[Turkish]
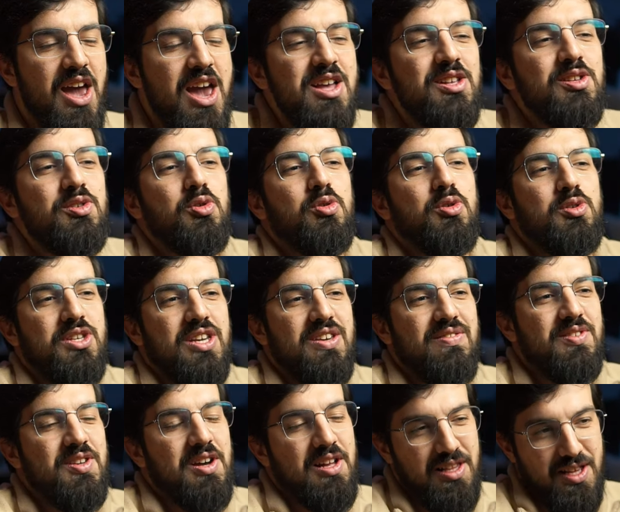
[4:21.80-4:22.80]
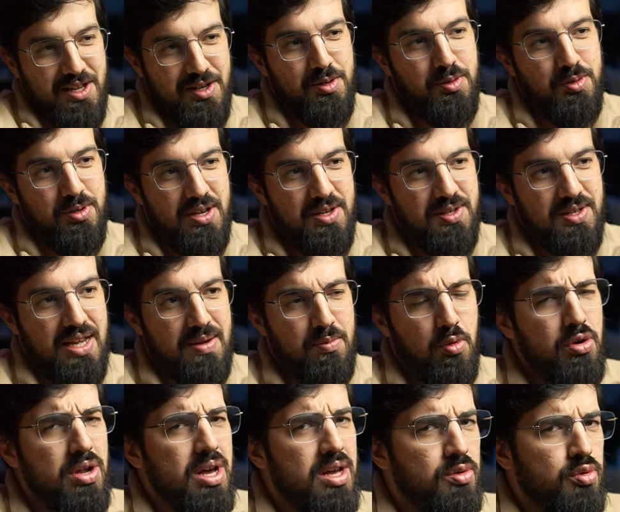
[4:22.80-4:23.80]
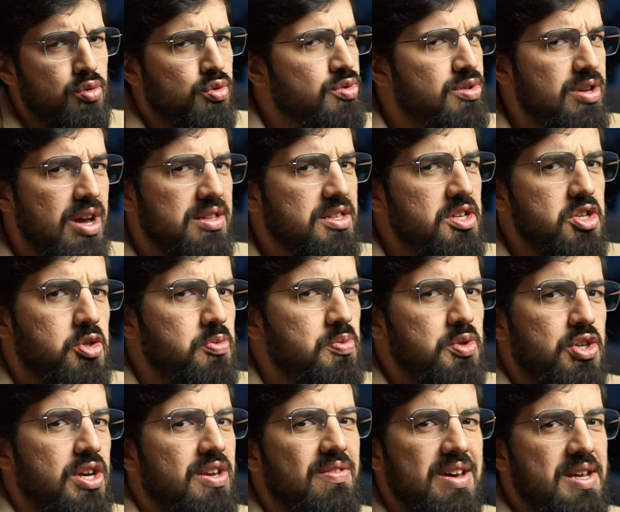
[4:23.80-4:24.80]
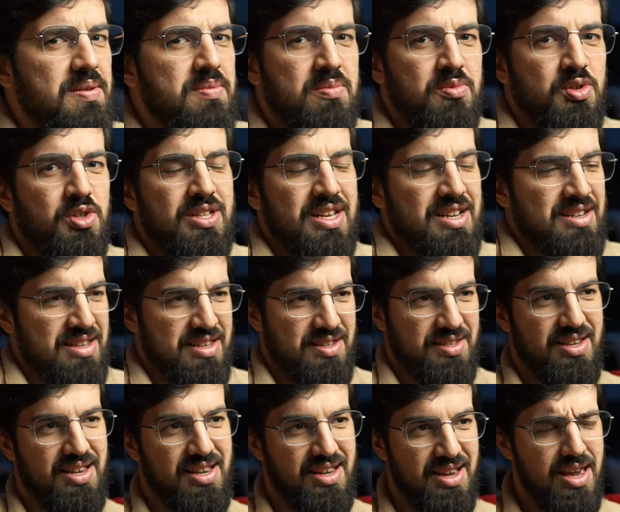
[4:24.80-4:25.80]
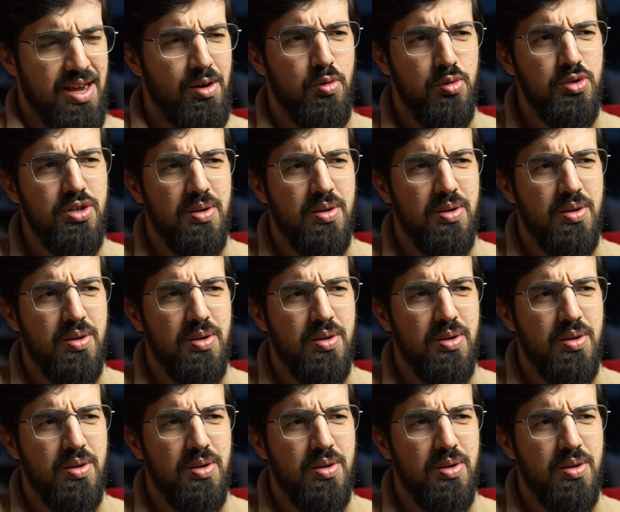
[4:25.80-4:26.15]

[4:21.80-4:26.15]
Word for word: en çok sevdiği Allah Resulü Aleyhisselam ona dünyada hiçbir şey vermemiş neredeyse. E o